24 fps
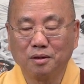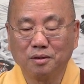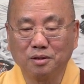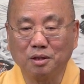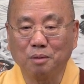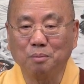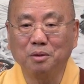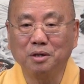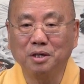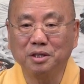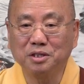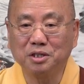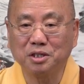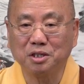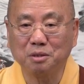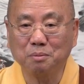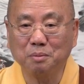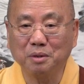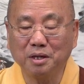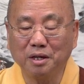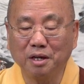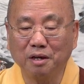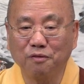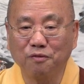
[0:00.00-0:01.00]
怎么持
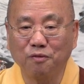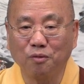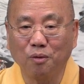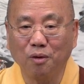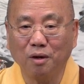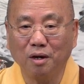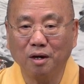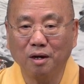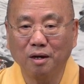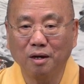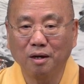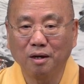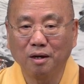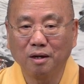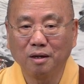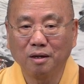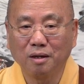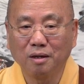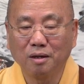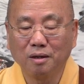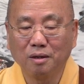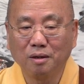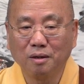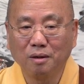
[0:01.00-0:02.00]
名念佛啊？
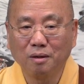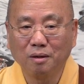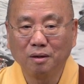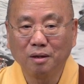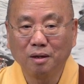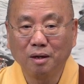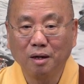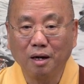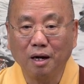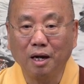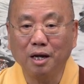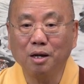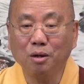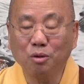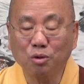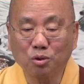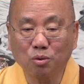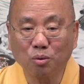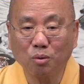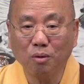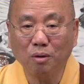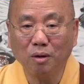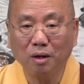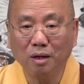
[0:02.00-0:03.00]
还要
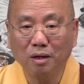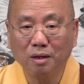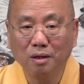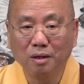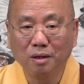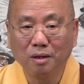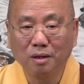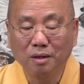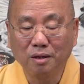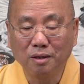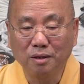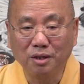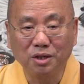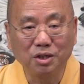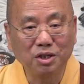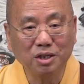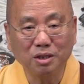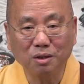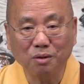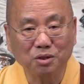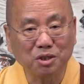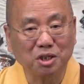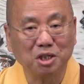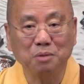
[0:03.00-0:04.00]
说啊，你知
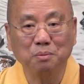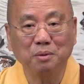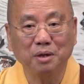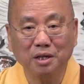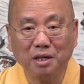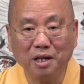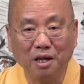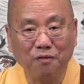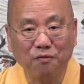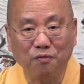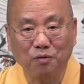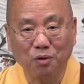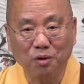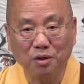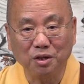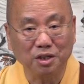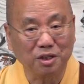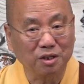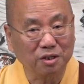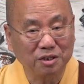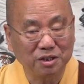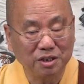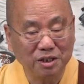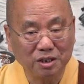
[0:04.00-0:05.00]
道持名念佛，你
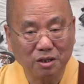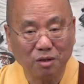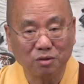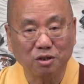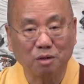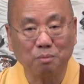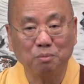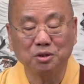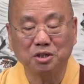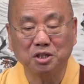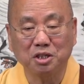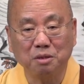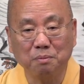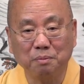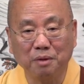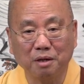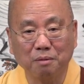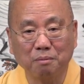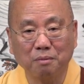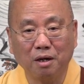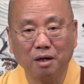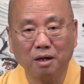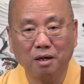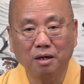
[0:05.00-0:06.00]
就知道怎么持
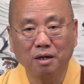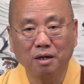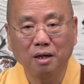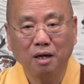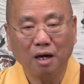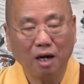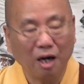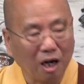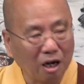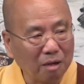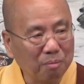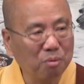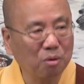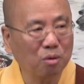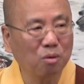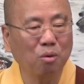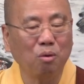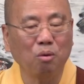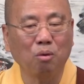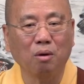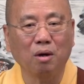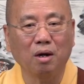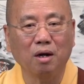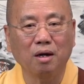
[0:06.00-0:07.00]
名吗？还不
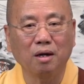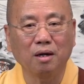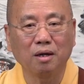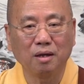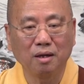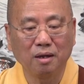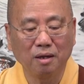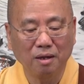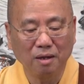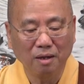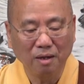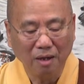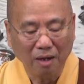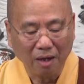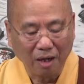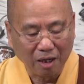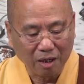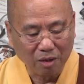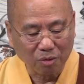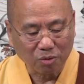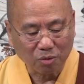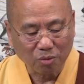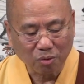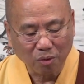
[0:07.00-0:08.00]
够啊。还
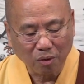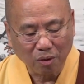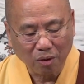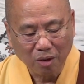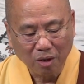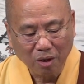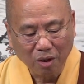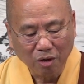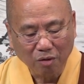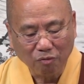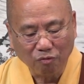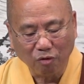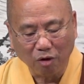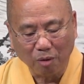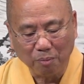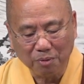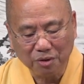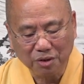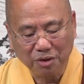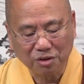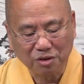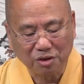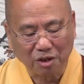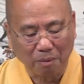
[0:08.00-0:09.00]
要说我
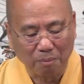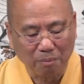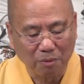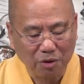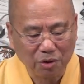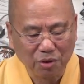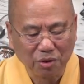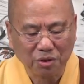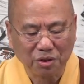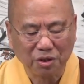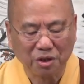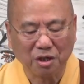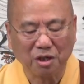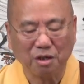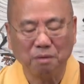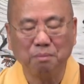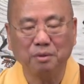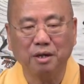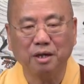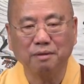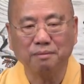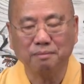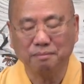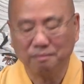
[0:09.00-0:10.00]
们怎么去持
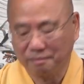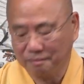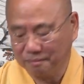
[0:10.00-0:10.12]
名，